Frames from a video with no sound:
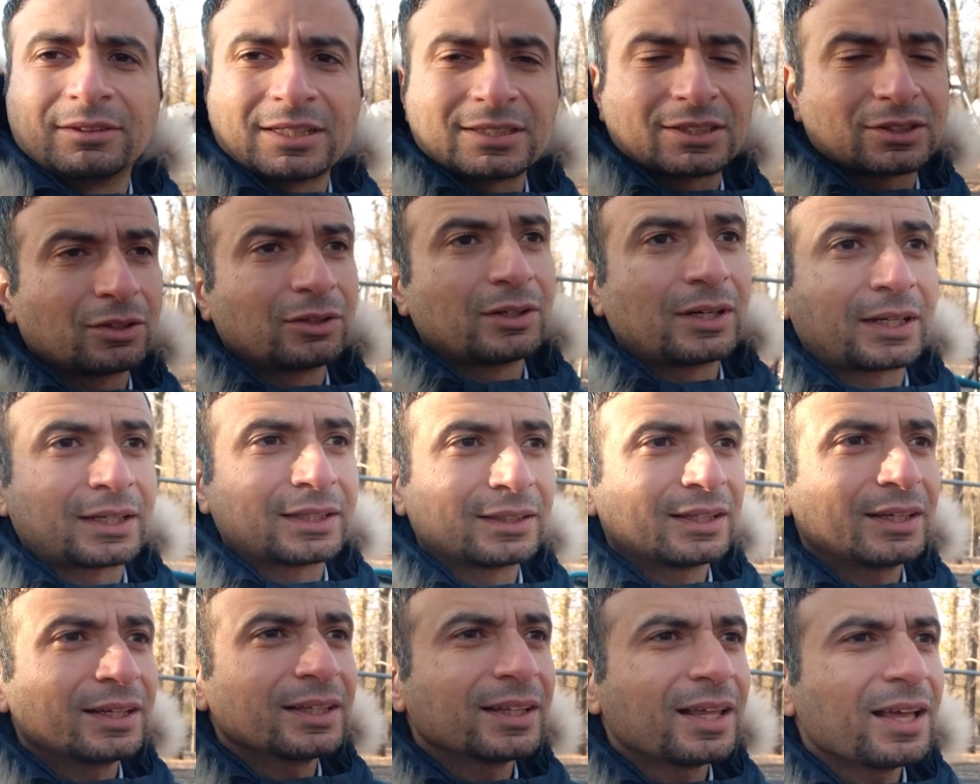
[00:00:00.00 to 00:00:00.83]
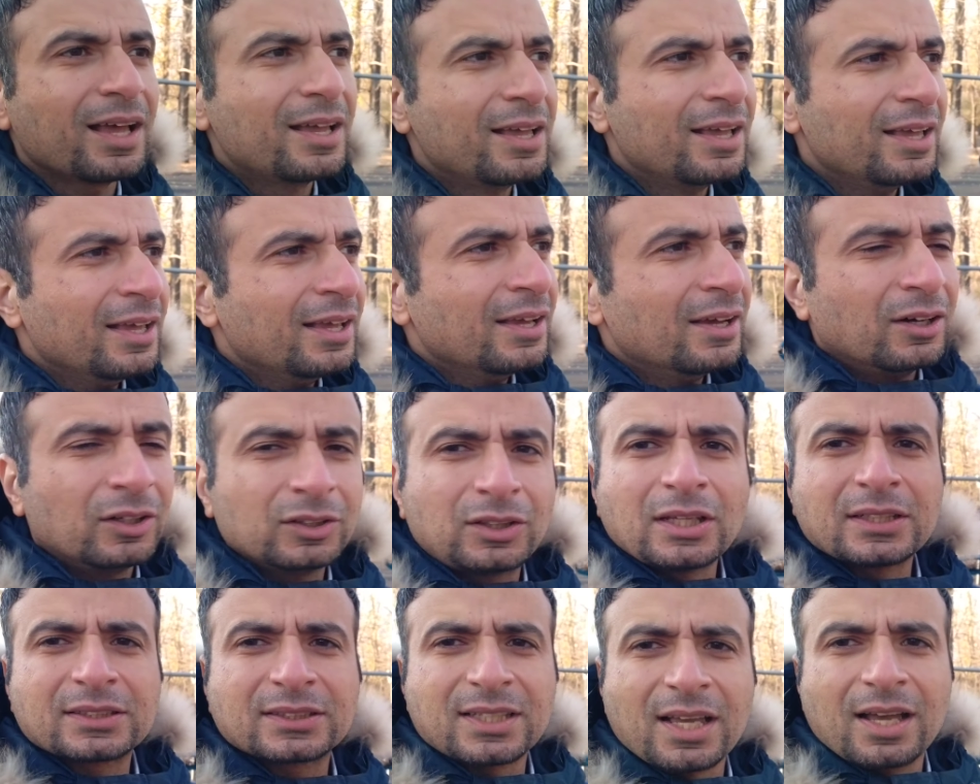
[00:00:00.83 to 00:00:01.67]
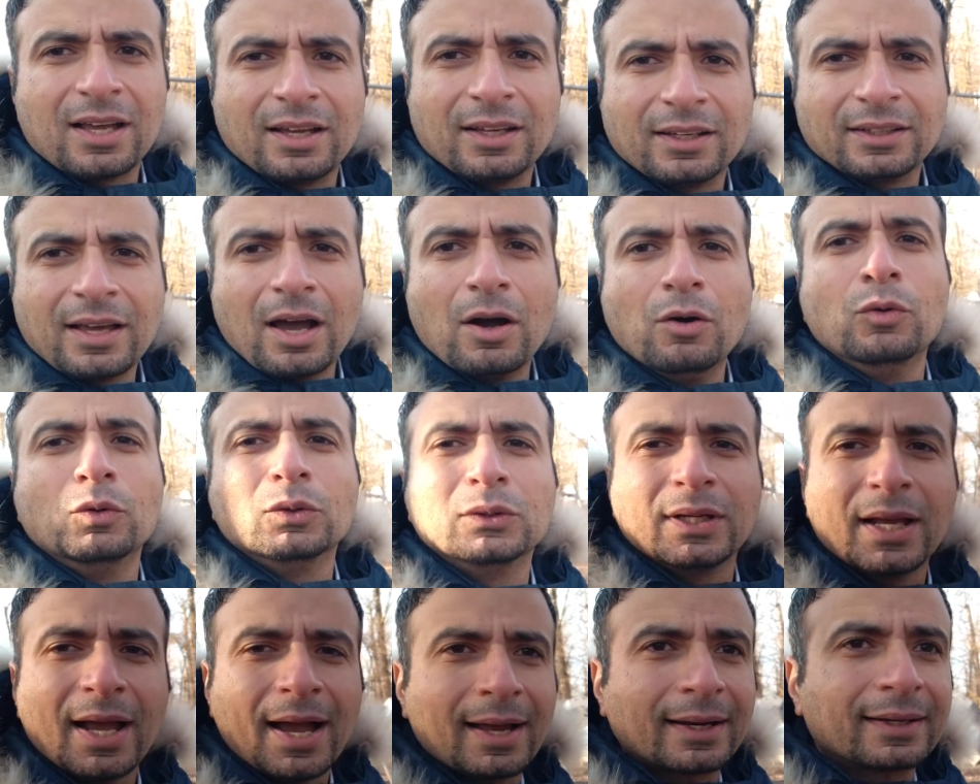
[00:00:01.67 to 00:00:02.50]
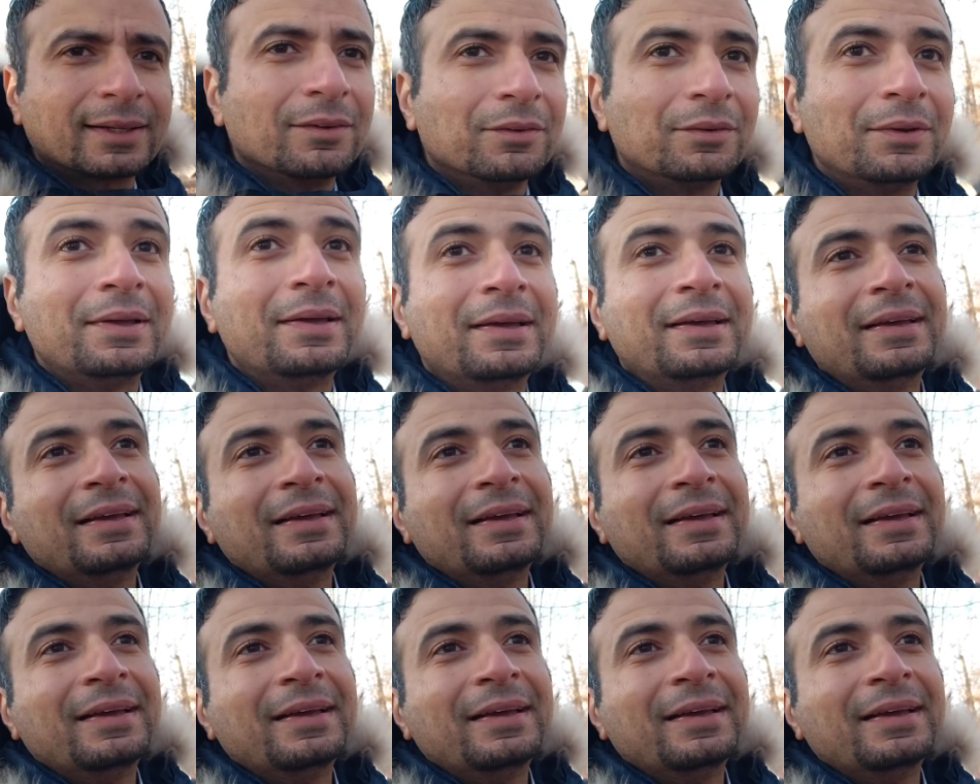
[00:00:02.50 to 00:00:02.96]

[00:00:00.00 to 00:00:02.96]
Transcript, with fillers: في ناس تقول لك كده ايه ده اديسا يهود يعني